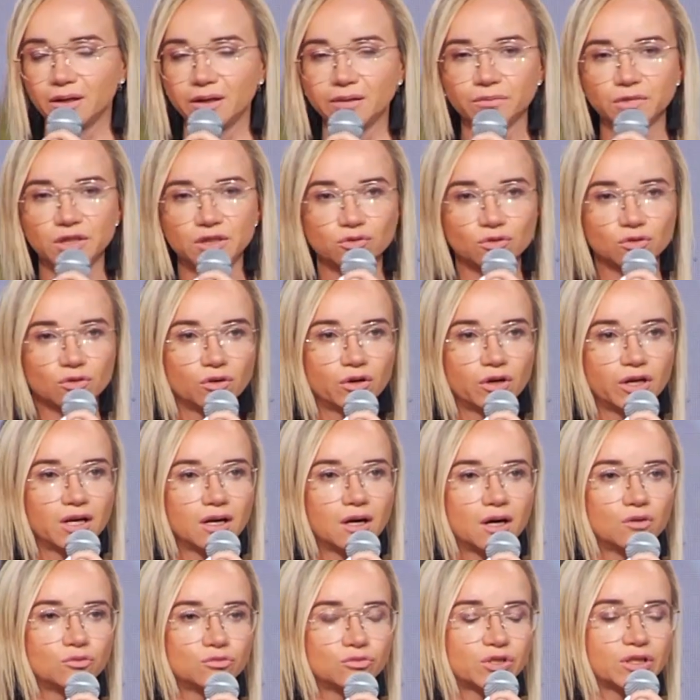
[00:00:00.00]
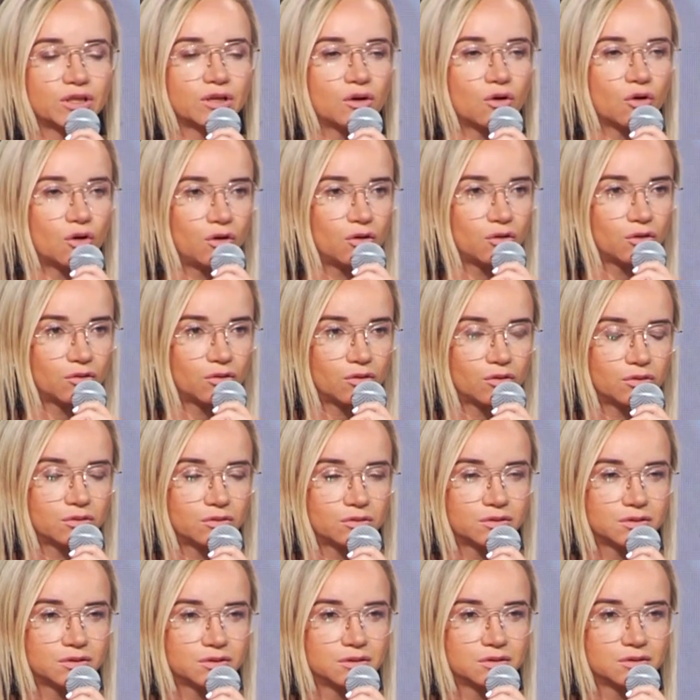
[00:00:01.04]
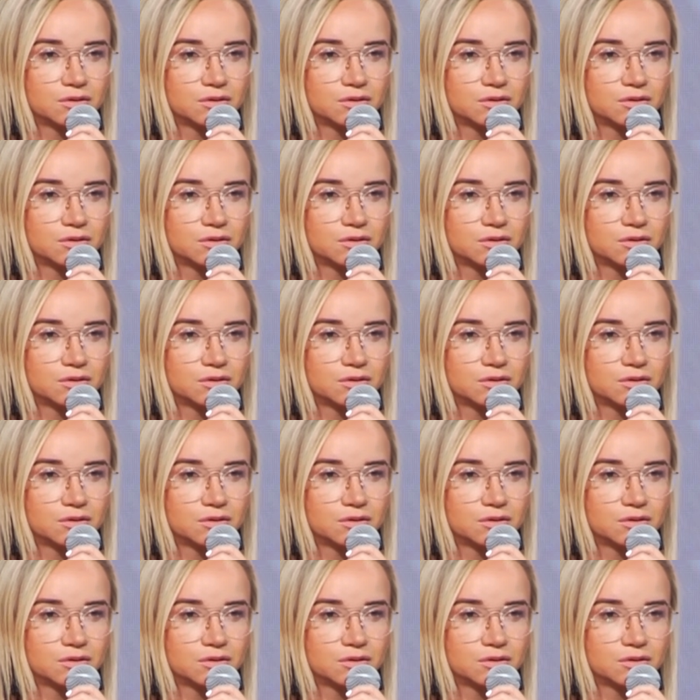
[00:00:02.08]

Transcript: Y me tocó ir a un psicólogo